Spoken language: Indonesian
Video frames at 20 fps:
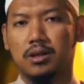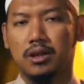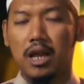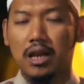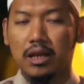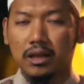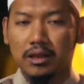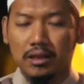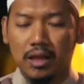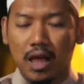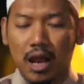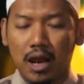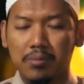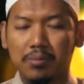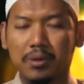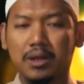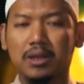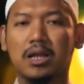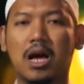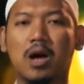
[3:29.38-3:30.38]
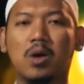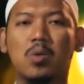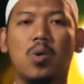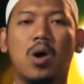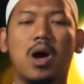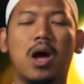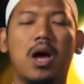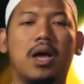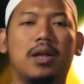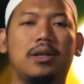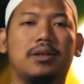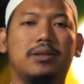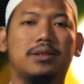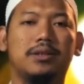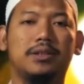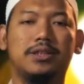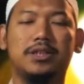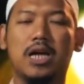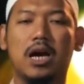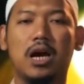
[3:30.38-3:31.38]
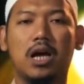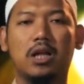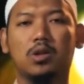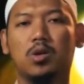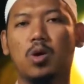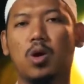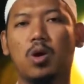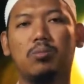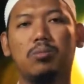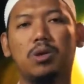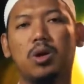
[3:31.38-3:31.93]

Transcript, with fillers: dan dalam ketakwaan. Jangan tolong